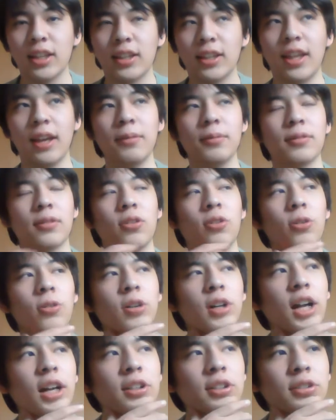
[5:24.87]
多分工
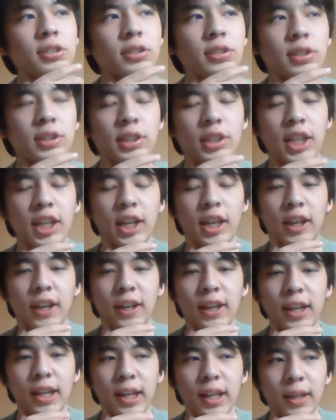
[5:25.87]
学って
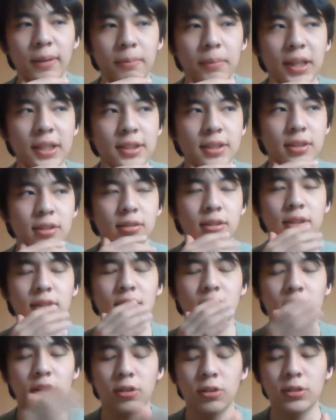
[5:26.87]
まず
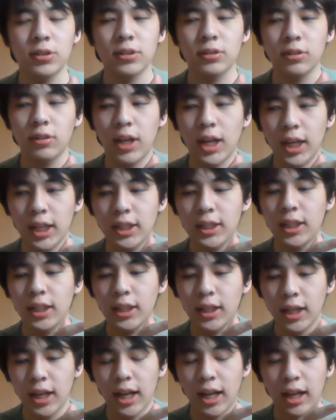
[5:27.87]
共通の配
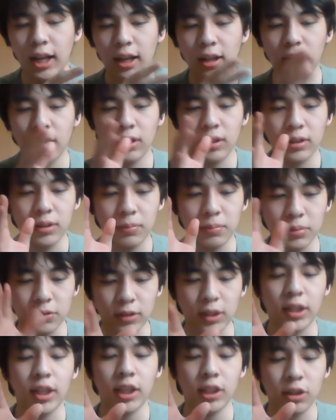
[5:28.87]
点が
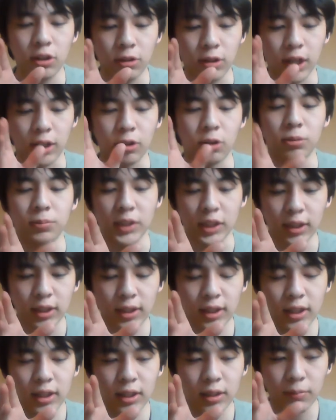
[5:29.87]
文系教科のみ、
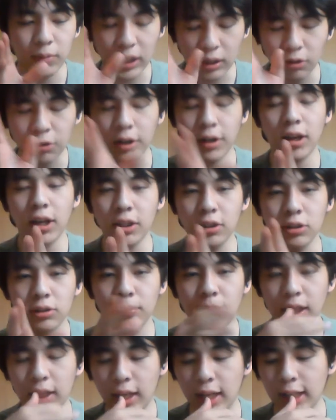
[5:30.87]
まあこれは有
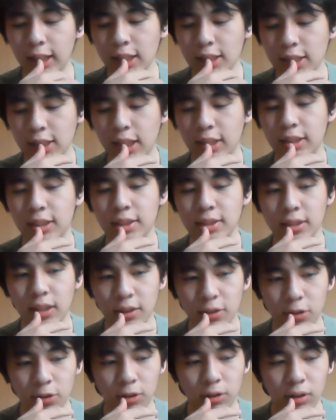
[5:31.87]
名な話なんですけ
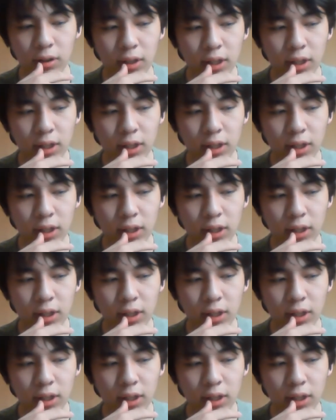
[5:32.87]
ど、